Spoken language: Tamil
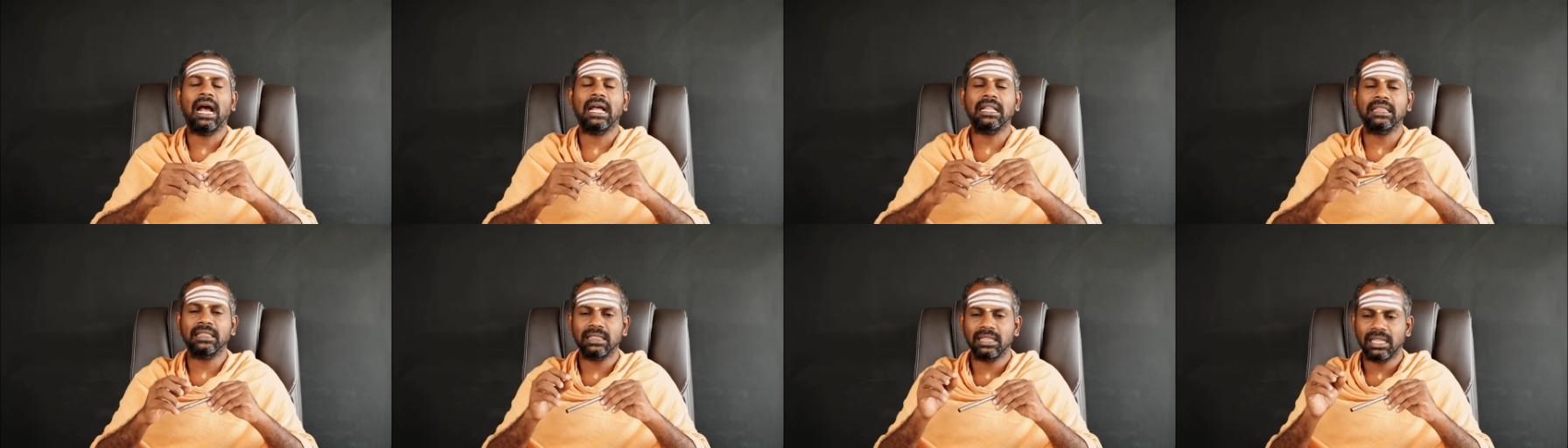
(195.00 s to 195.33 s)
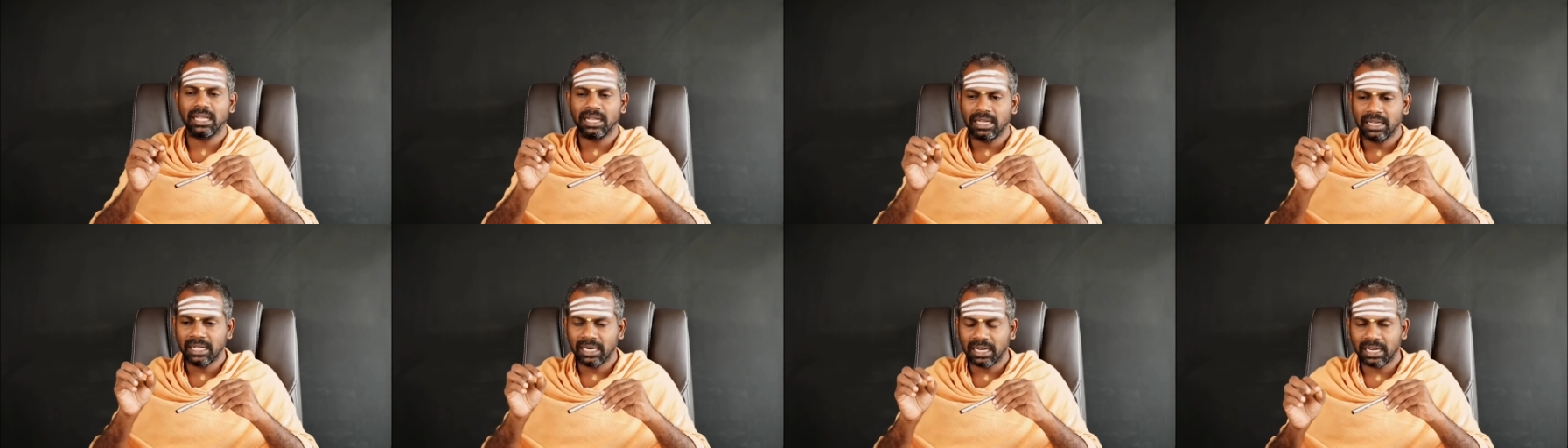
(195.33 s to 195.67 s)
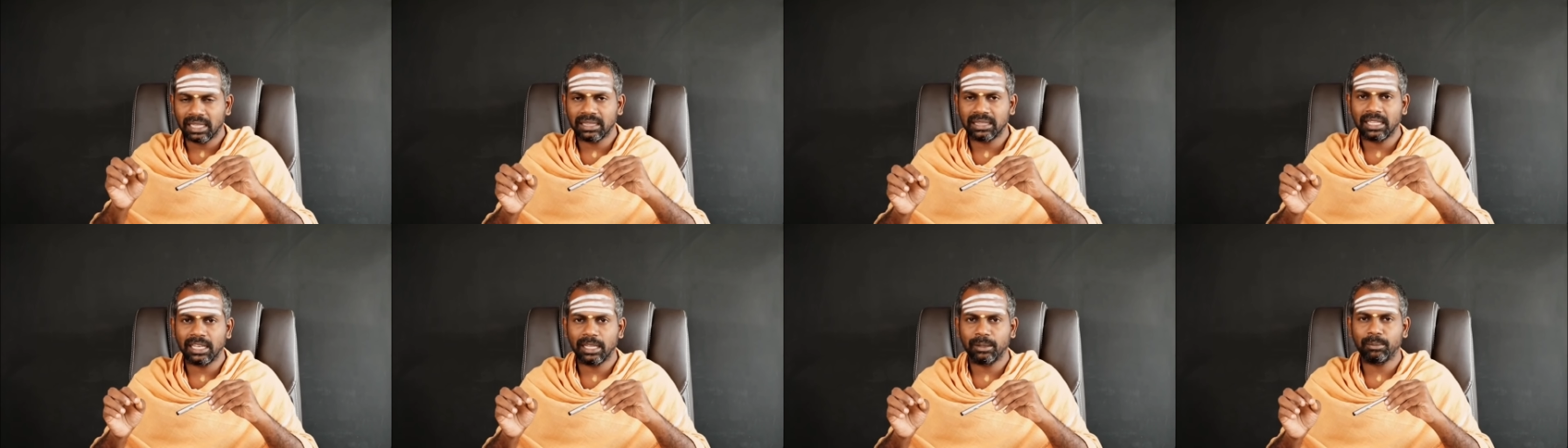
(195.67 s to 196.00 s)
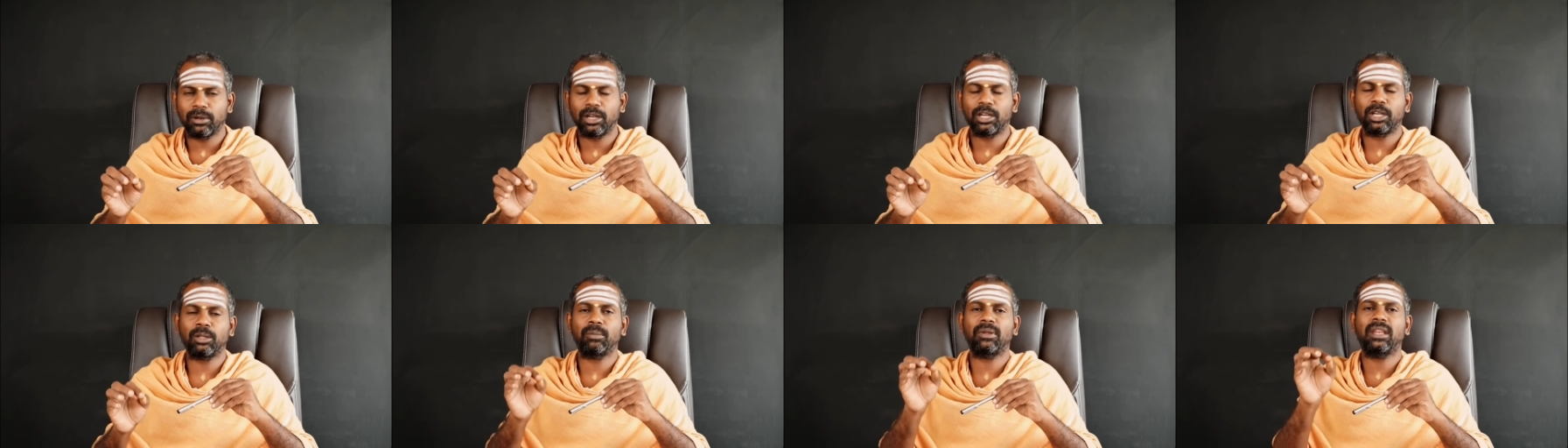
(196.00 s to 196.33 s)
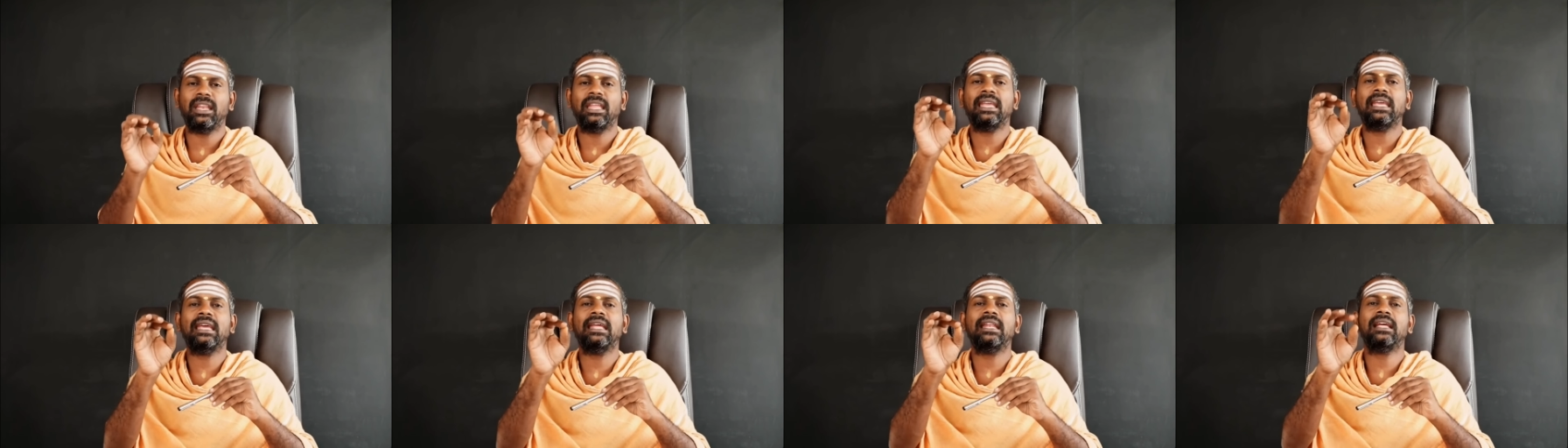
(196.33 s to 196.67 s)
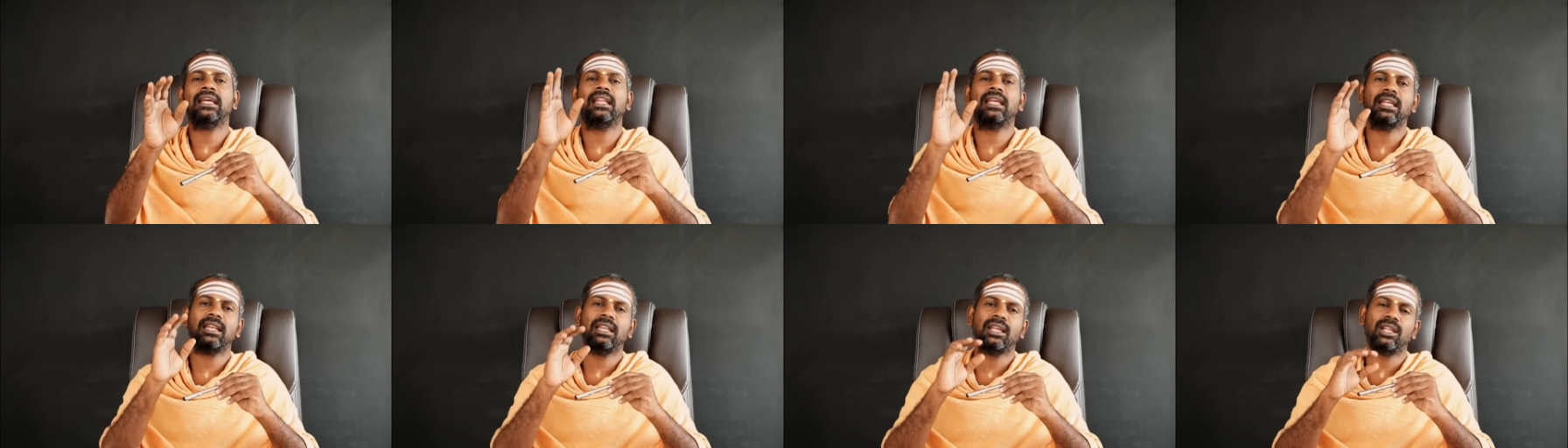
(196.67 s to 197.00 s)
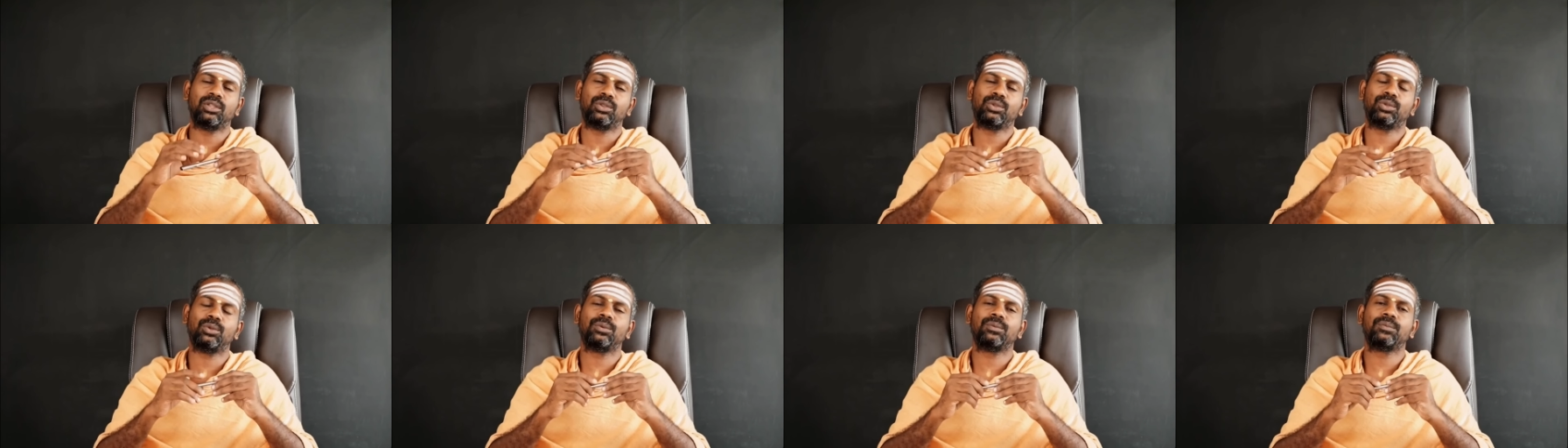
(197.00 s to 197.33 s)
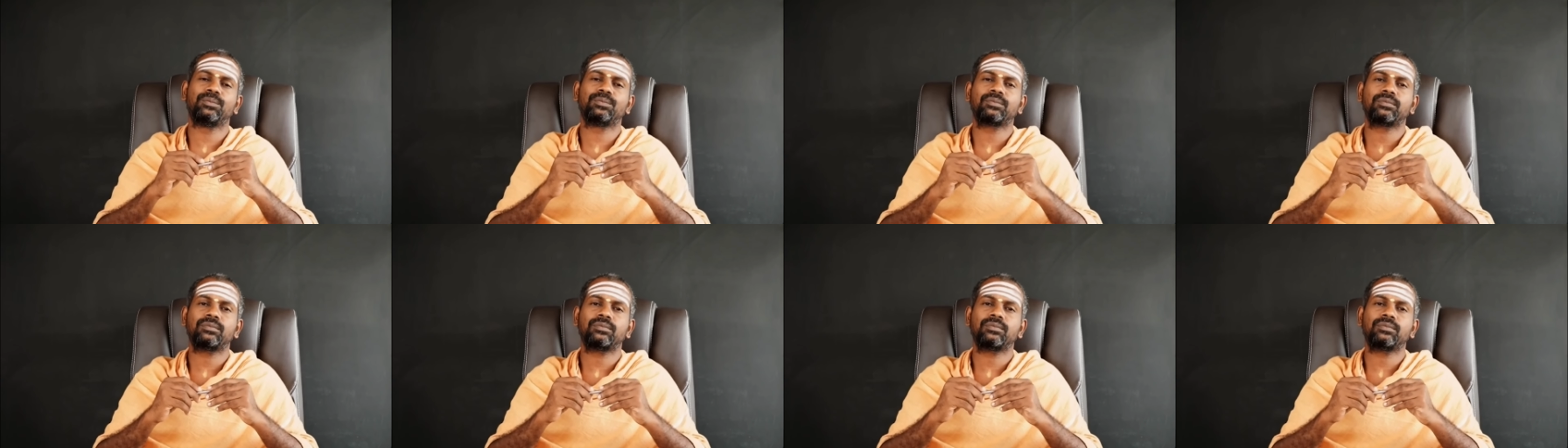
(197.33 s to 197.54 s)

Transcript: அந்த கணத்தில் மட்டுமே நீங்கள் இருக்கிறீங்கன்னு அர்த்தம்